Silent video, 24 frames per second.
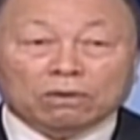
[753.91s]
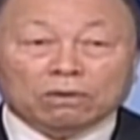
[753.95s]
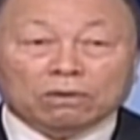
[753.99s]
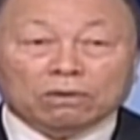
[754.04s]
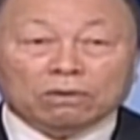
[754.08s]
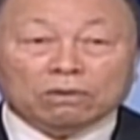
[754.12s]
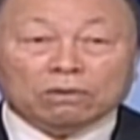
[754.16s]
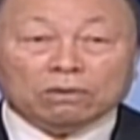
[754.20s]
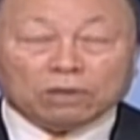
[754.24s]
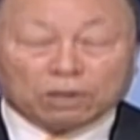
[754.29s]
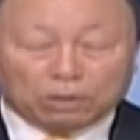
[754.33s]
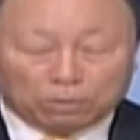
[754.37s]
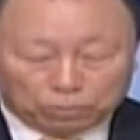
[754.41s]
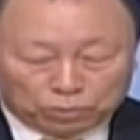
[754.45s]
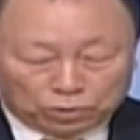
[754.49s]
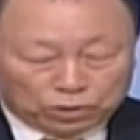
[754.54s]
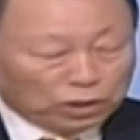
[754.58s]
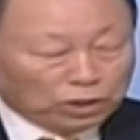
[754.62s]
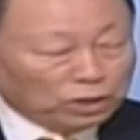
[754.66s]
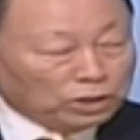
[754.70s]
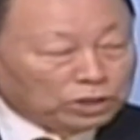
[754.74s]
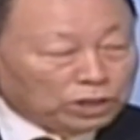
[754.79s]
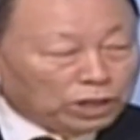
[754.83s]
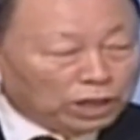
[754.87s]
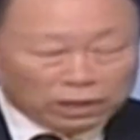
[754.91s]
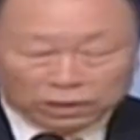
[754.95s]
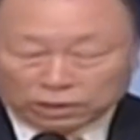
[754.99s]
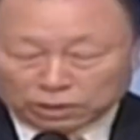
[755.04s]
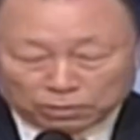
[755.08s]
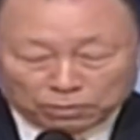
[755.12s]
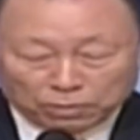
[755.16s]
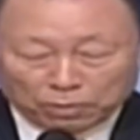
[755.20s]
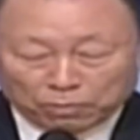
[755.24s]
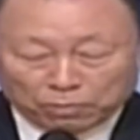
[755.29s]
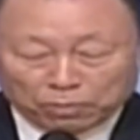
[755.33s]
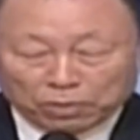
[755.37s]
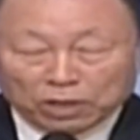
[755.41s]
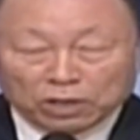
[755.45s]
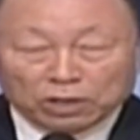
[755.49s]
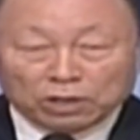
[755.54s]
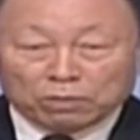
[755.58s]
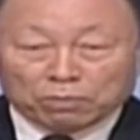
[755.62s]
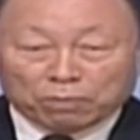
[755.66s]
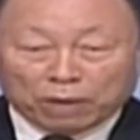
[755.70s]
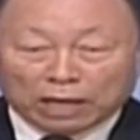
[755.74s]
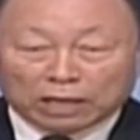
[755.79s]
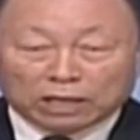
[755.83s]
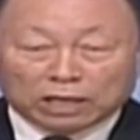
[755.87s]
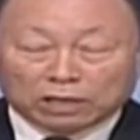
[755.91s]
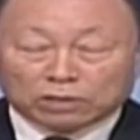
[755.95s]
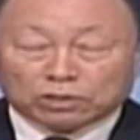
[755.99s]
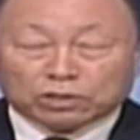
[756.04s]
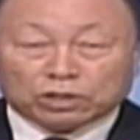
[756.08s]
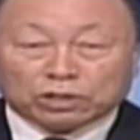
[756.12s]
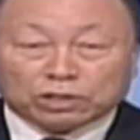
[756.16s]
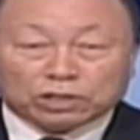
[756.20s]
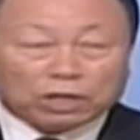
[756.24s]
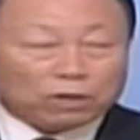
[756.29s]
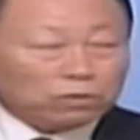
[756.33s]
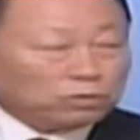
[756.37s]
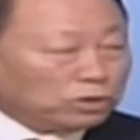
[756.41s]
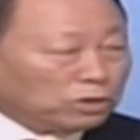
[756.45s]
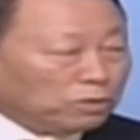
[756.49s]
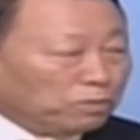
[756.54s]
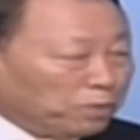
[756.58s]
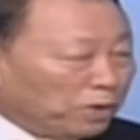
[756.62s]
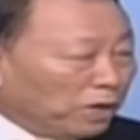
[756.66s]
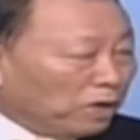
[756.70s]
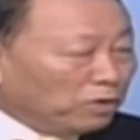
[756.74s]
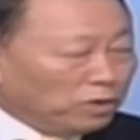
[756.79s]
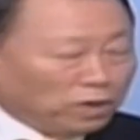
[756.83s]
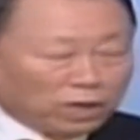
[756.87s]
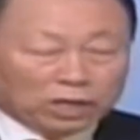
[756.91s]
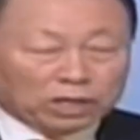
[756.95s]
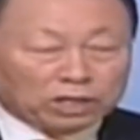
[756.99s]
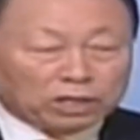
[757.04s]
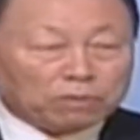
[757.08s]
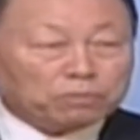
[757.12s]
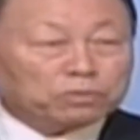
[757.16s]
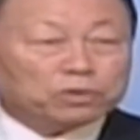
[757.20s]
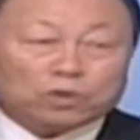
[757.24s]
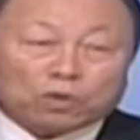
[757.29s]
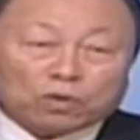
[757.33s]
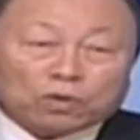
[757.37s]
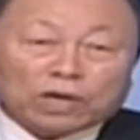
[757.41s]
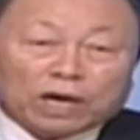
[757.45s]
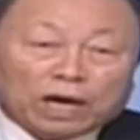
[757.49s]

不知道上帝的奥秘，他们是假的。